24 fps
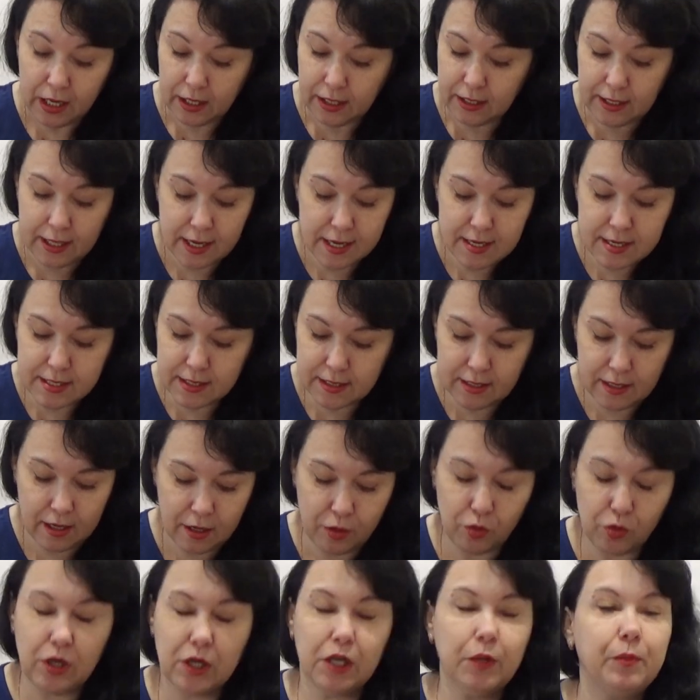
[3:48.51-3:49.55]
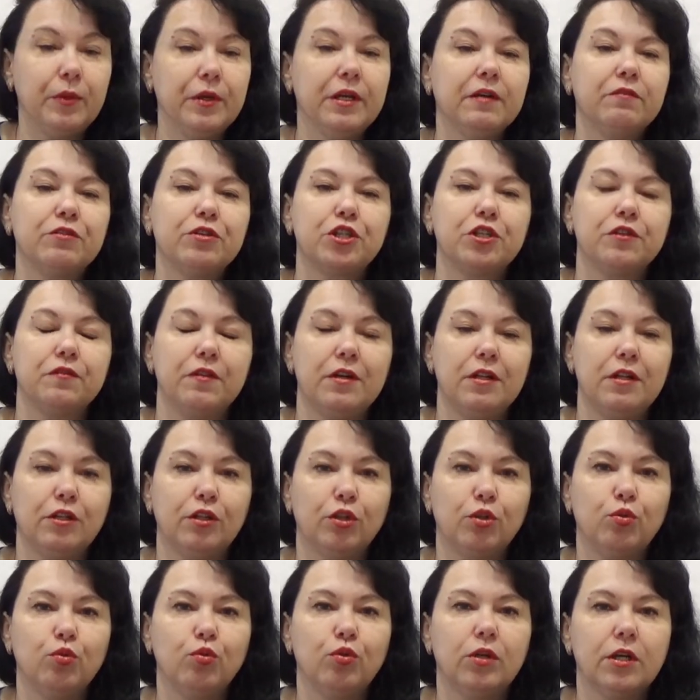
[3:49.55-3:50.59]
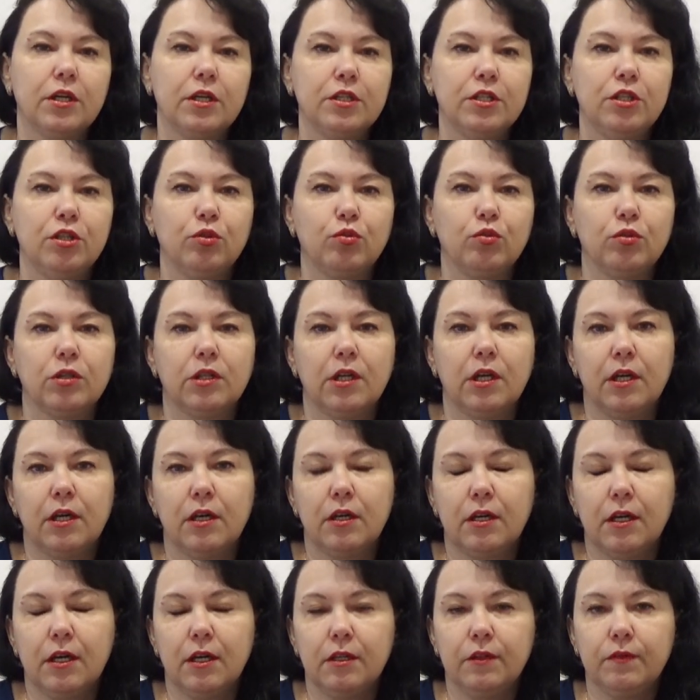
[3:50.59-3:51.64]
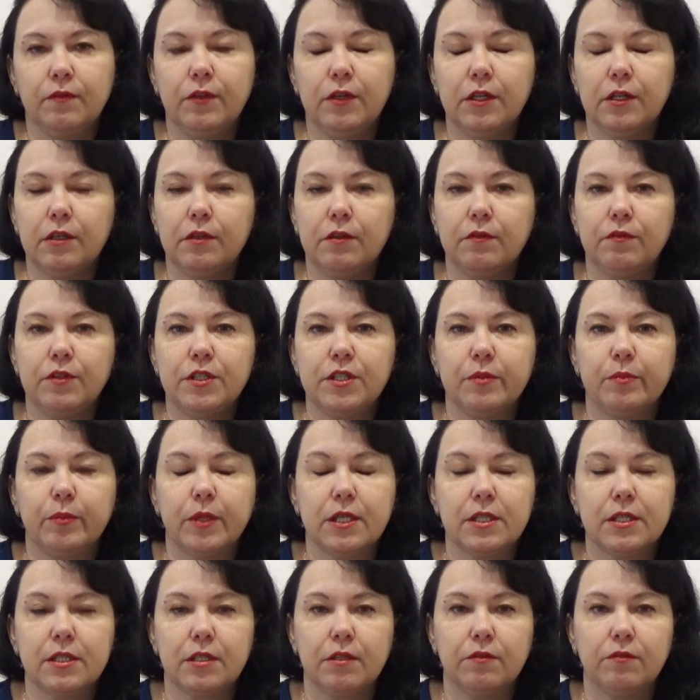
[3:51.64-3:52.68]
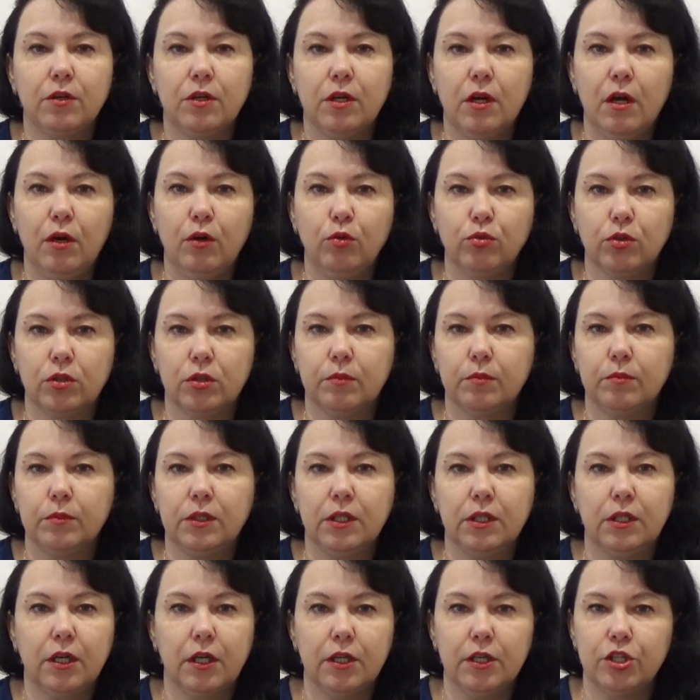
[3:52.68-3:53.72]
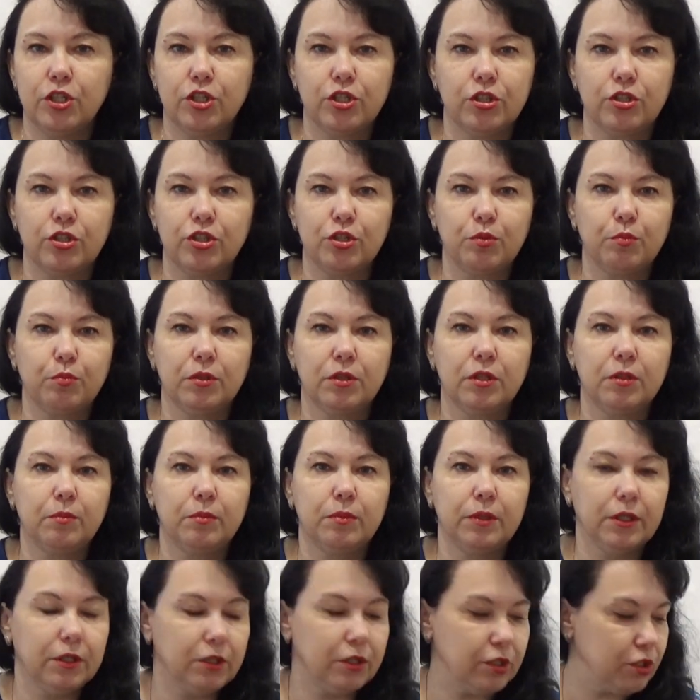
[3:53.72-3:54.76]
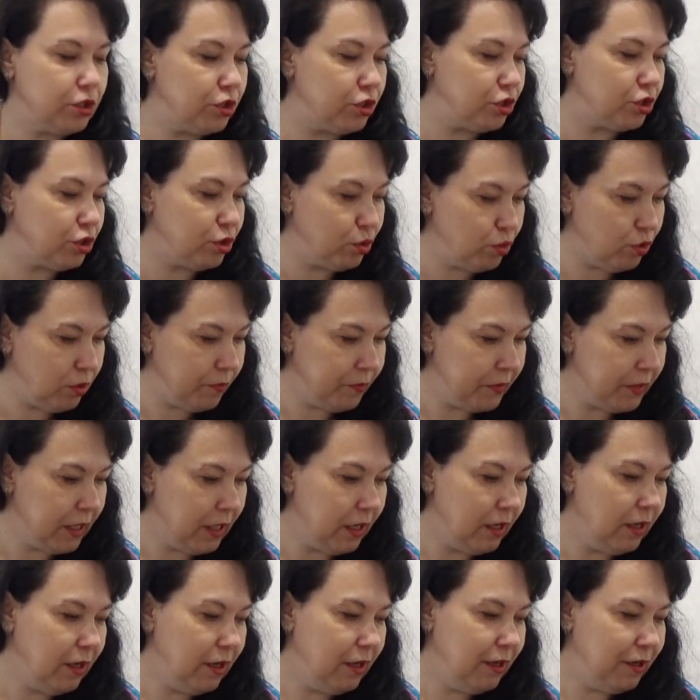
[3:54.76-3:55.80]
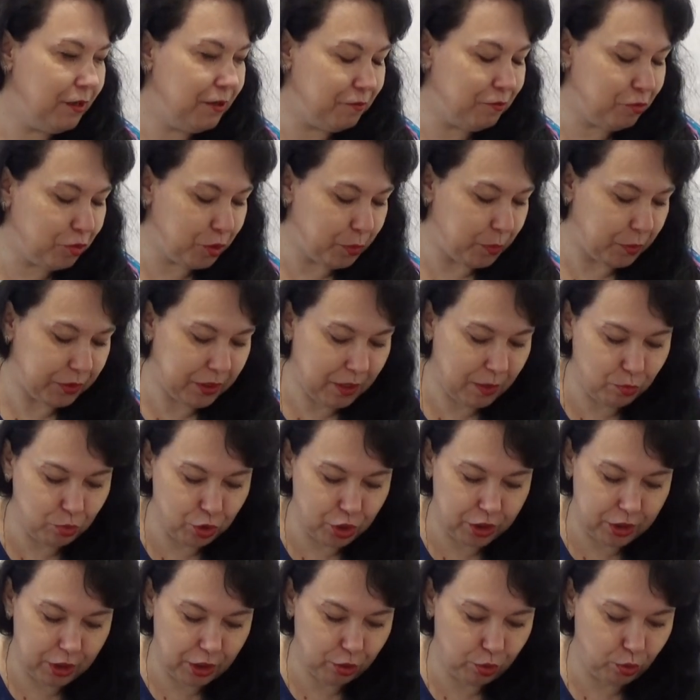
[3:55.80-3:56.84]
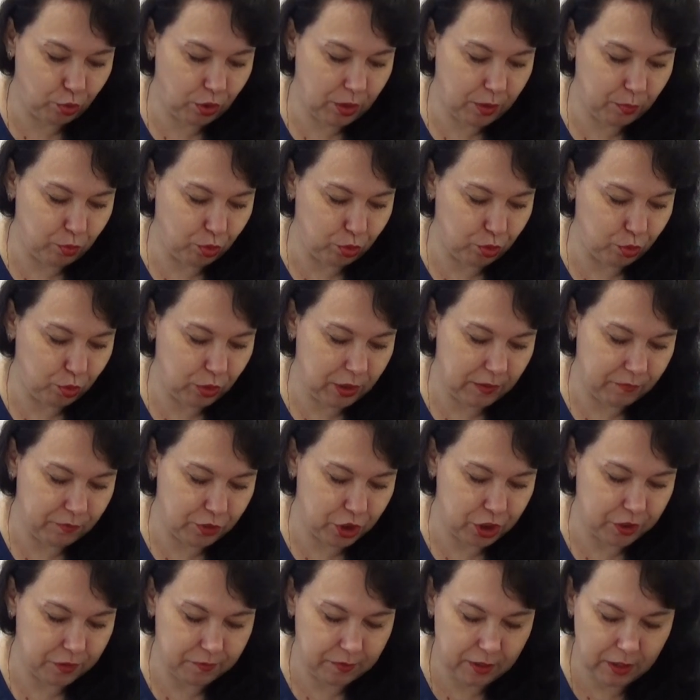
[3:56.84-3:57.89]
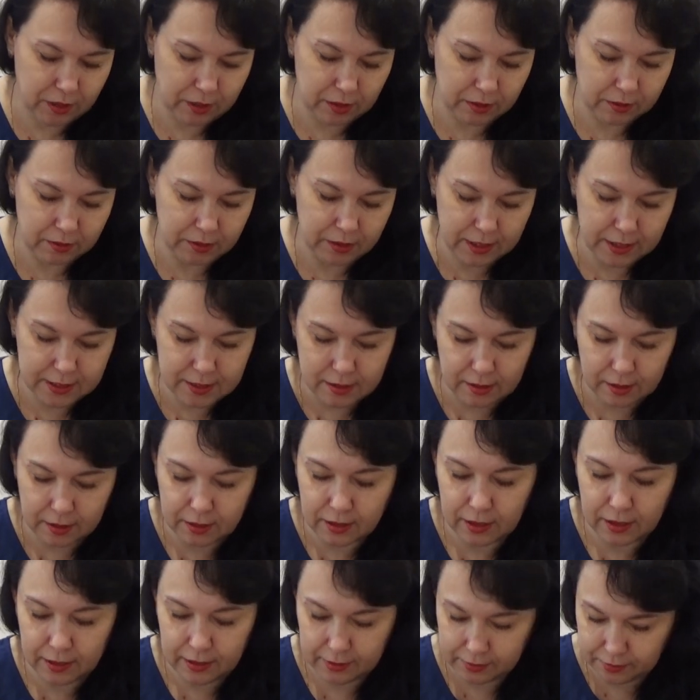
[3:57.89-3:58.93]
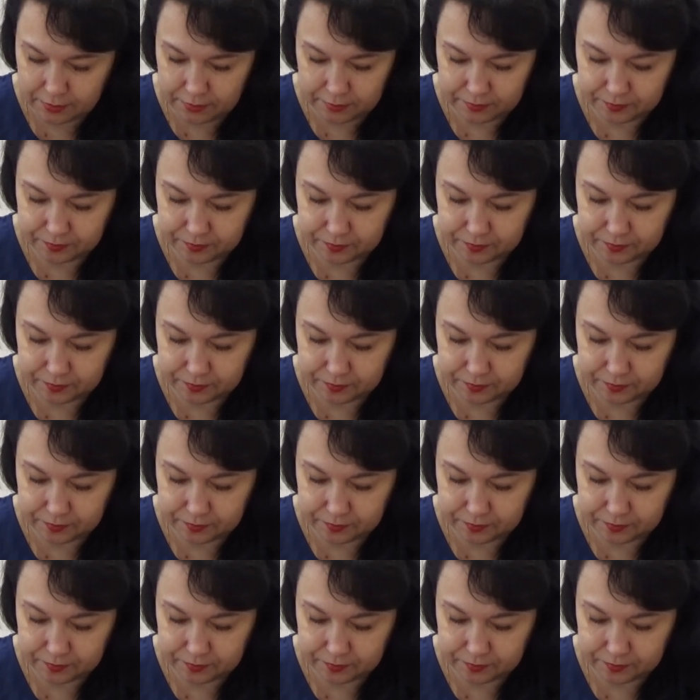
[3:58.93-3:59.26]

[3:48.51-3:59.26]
Я не знаю, как бы я вышивала такую картину на конве 18 каунта. Мне, конечно же, было бы это тяжело, вот, потому что эту работу я вышивала несколько лет.